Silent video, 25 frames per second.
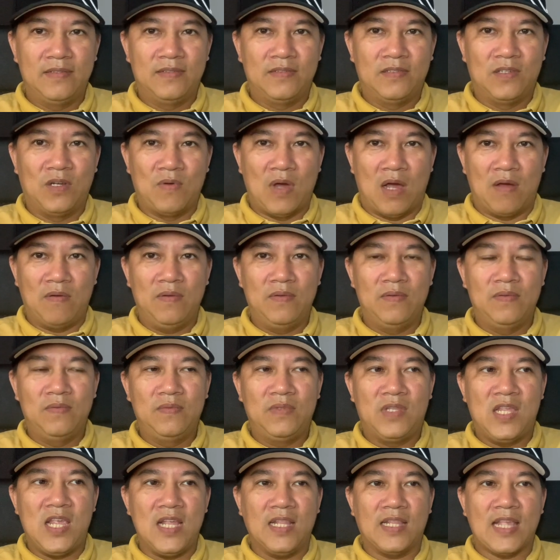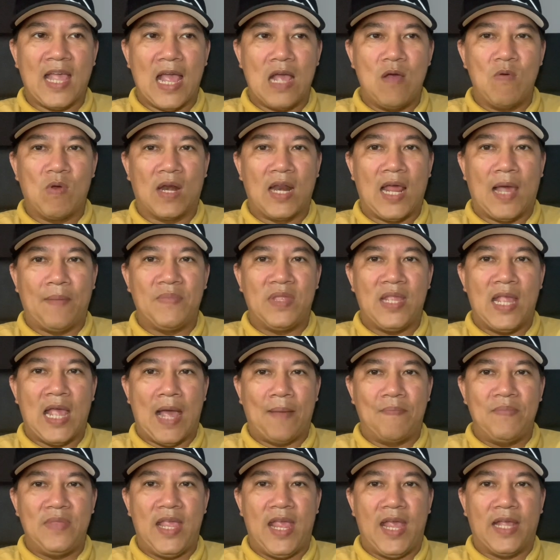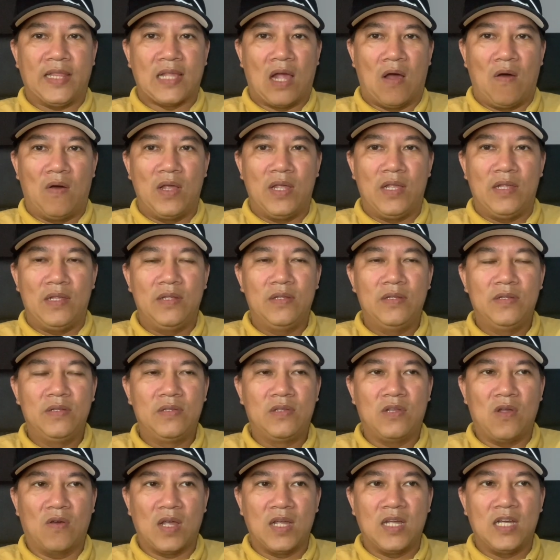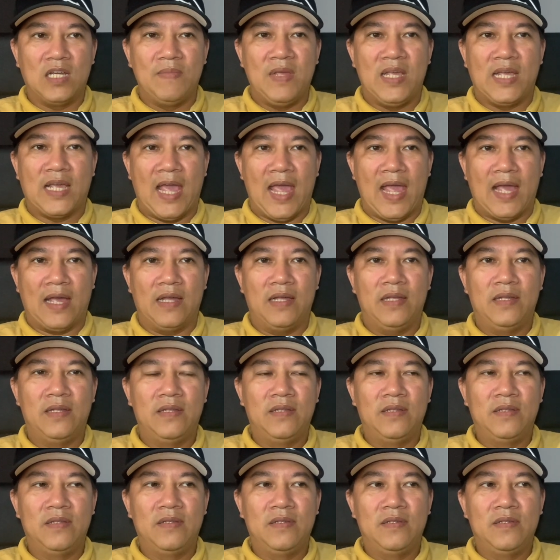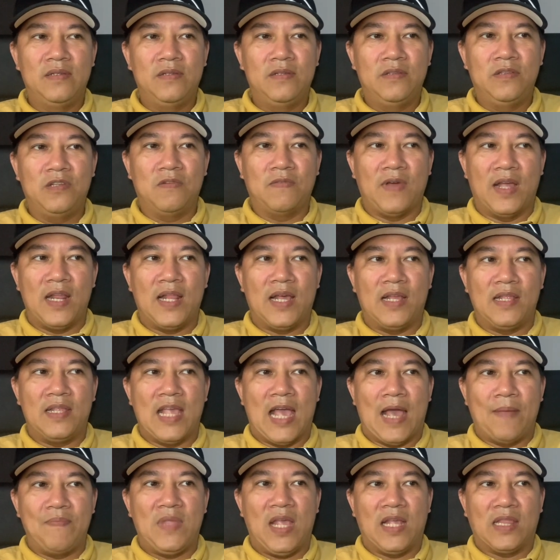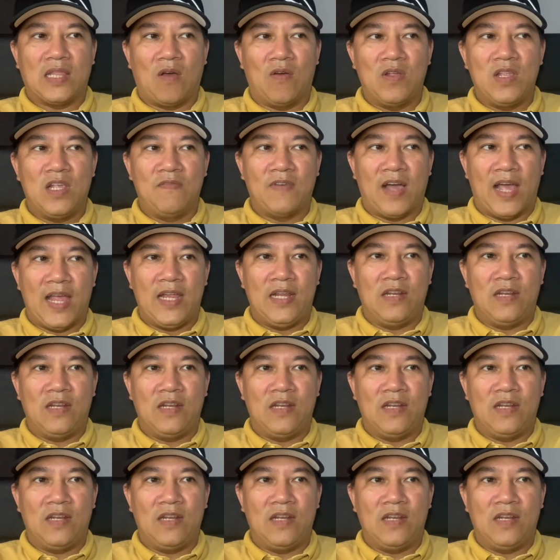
đúng không chiến thắng hoặc làm giảm nhẹ tội cho cái người bị can như vậy là giảm nhẹ tội như vậy